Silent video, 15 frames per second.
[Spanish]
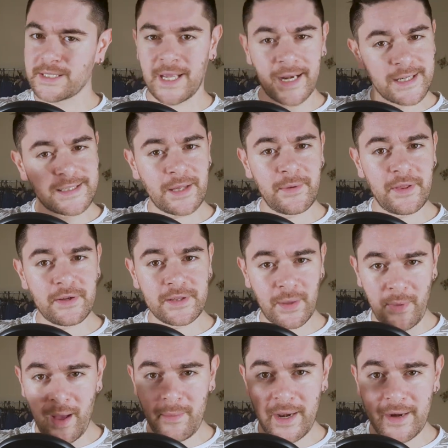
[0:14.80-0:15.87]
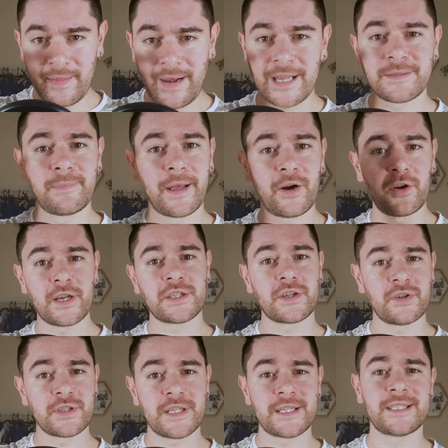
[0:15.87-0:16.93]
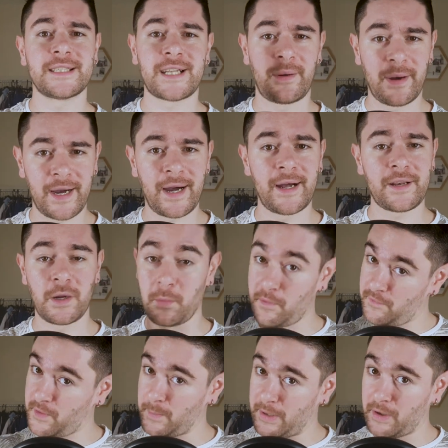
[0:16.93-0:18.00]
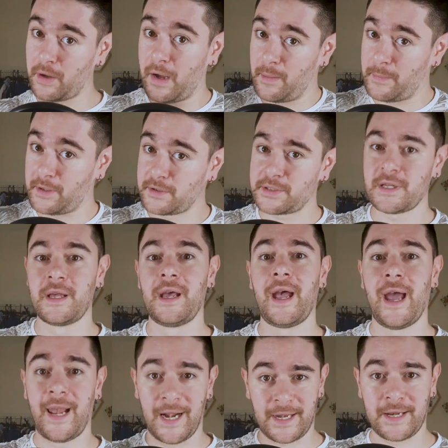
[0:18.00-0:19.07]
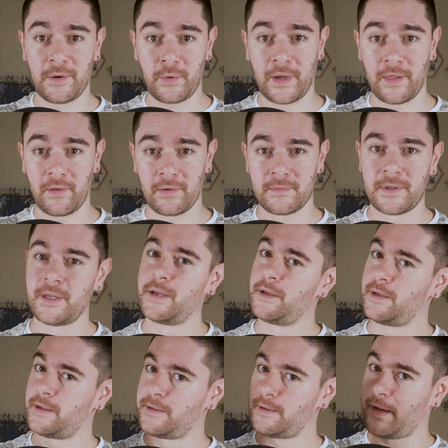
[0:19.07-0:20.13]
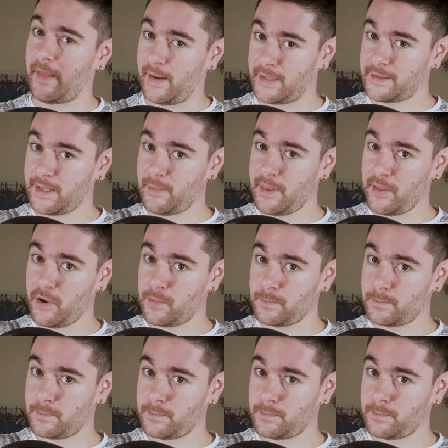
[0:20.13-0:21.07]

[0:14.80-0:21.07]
que en este vídeo te voy a hablar de las mejores cosas de trabajar como enfermero, al menos en el Reino Unido. Adelante vídeo.